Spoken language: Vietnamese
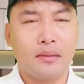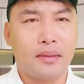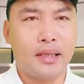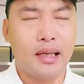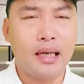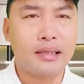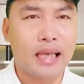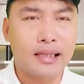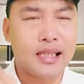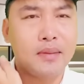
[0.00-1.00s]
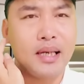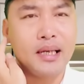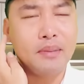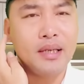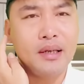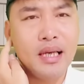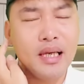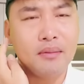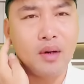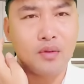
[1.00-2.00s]
mày nhớ lại tại sao mày bị
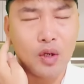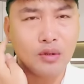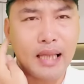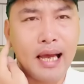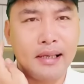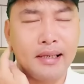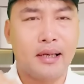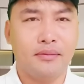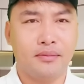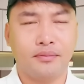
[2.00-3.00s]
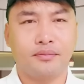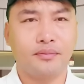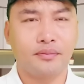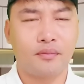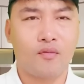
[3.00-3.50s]
điếc một lỗ tai hay không ừ.